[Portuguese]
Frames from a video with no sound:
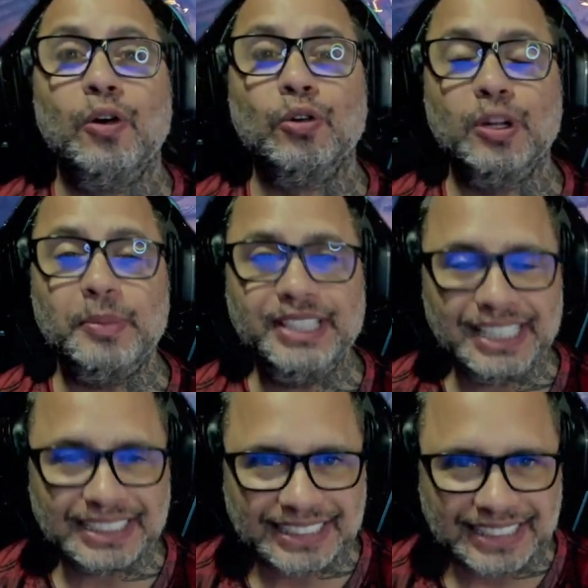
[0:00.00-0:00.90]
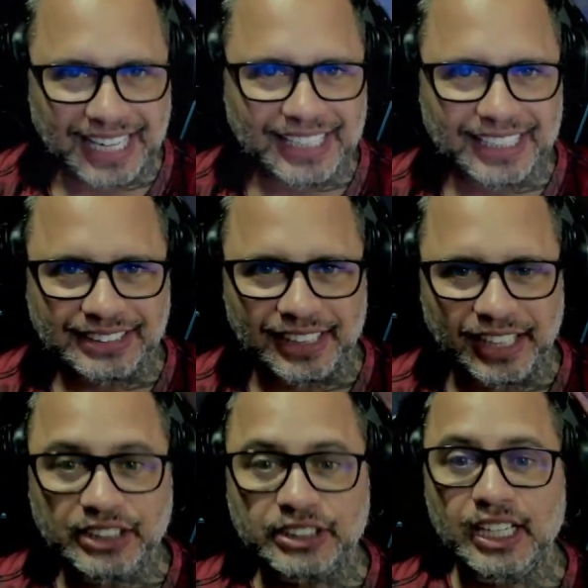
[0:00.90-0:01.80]
O nome dele é Signers
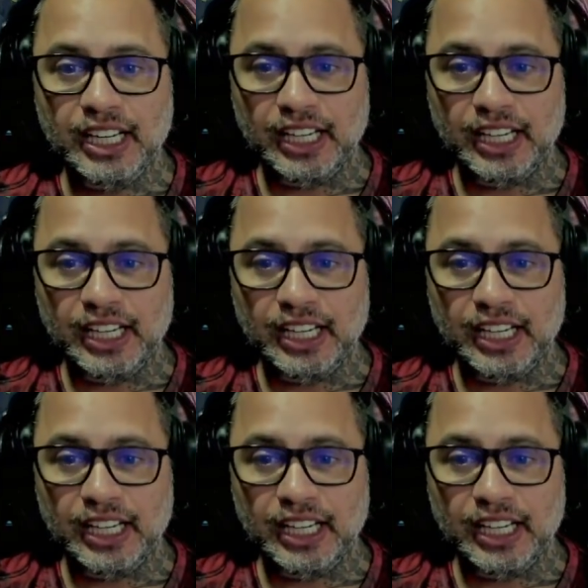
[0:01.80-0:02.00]
Land.